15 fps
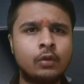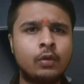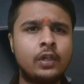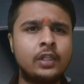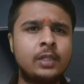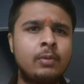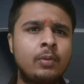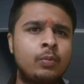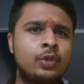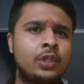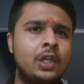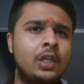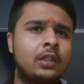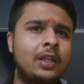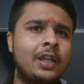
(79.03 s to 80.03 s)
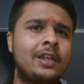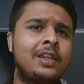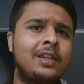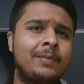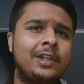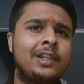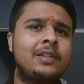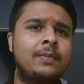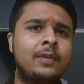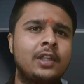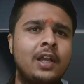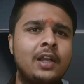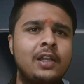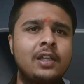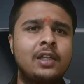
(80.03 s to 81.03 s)
तो ऐसे में मुझे लगता है कि ये मेरी
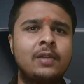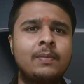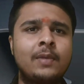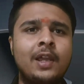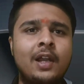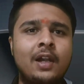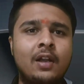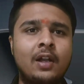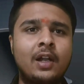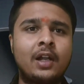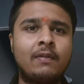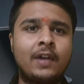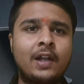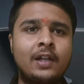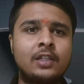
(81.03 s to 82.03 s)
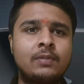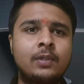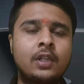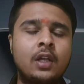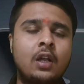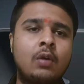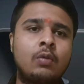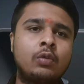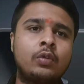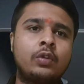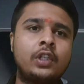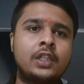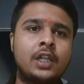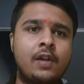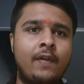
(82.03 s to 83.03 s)
जिम्मेदारी है कि मैं अगर एडवांटेज बता रहा हूँ तो
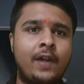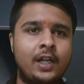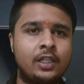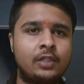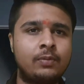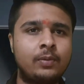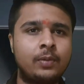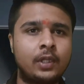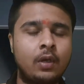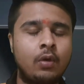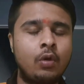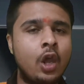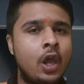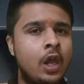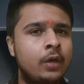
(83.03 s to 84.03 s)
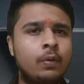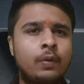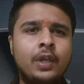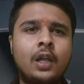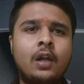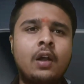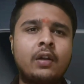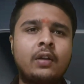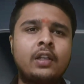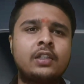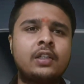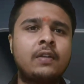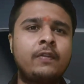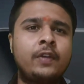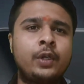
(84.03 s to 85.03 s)
डिसएडवांटेज भी बताऊँ क्योंकि यार अर्निंग्स
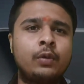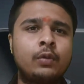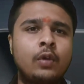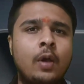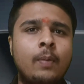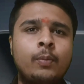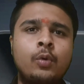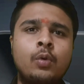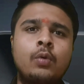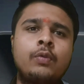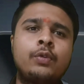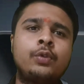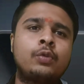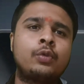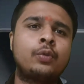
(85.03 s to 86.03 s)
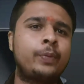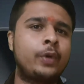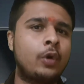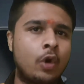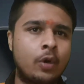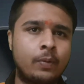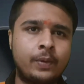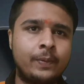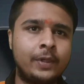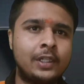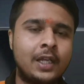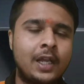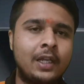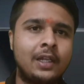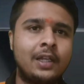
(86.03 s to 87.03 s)
के वीडियो तो आपको यूट्यूब पर और भी मिल
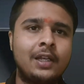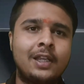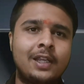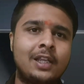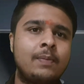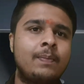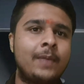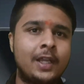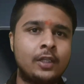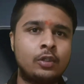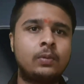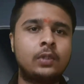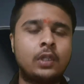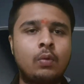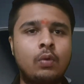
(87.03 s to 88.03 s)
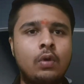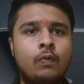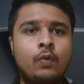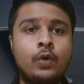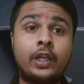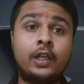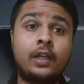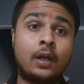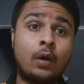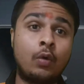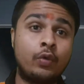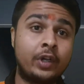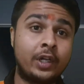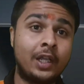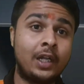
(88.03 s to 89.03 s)
जाएंगे लेकिन मैं जो बताऊँगा वो एक
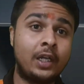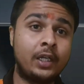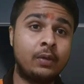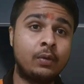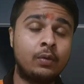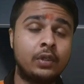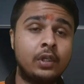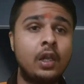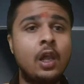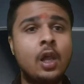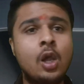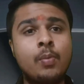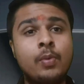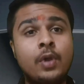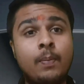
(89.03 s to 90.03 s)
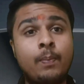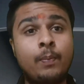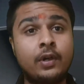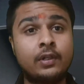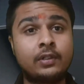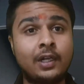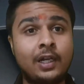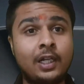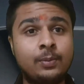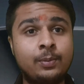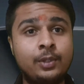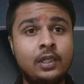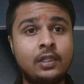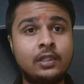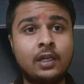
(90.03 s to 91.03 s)
ग्राउंड रियलिटी क्वालिटी होगी मेरा पर्सनल
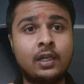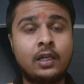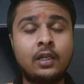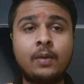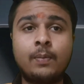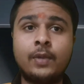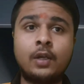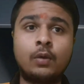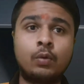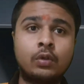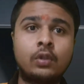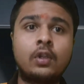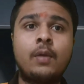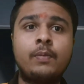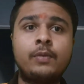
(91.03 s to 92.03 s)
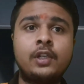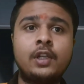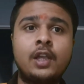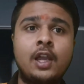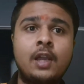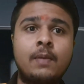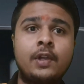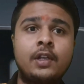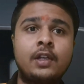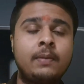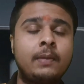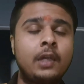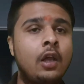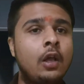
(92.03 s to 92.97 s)
एक्सपीरियंस रहेगा मैंने खुद काम किया है एक महीने